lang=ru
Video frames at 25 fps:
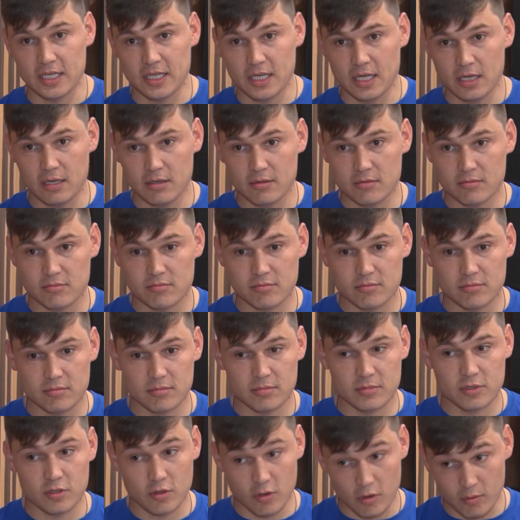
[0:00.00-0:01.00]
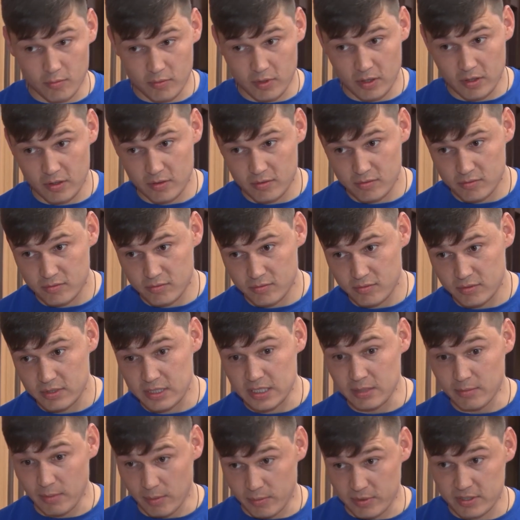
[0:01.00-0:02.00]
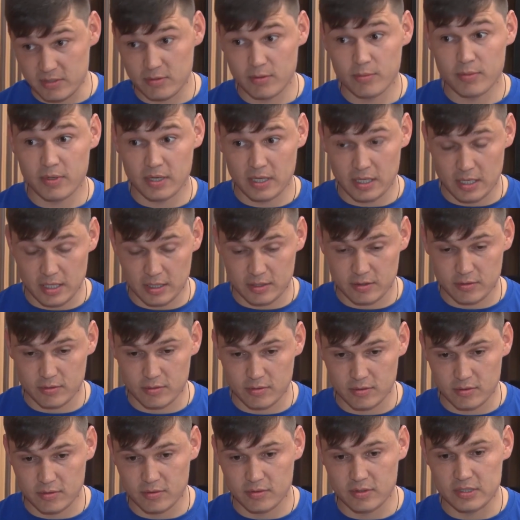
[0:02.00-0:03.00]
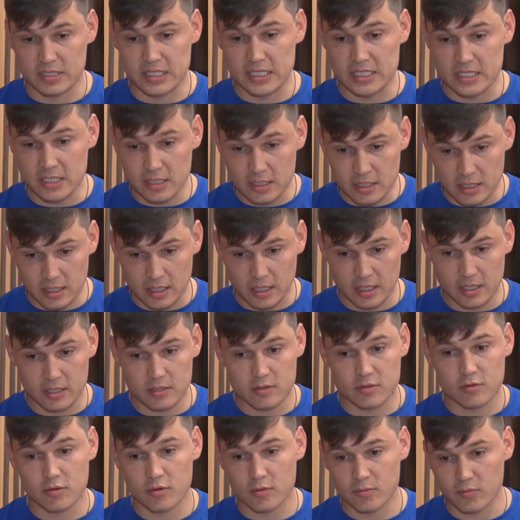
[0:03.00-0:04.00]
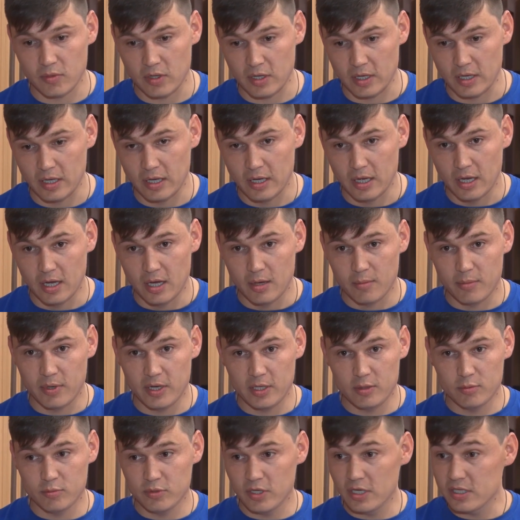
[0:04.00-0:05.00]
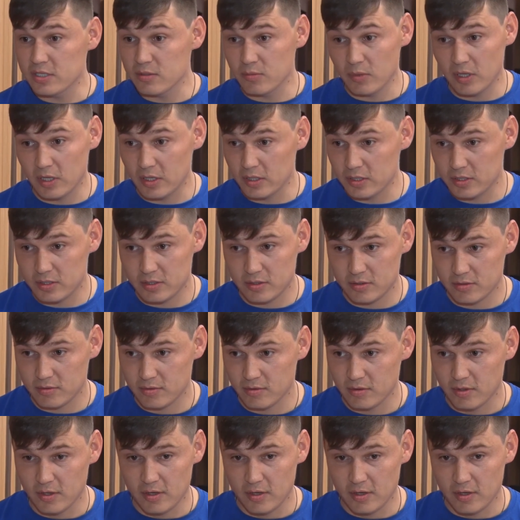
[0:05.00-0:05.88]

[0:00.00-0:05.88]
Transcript: Она скромная, сама по себе, по характеру, стеснительная и скромная, поэтому ей смелость.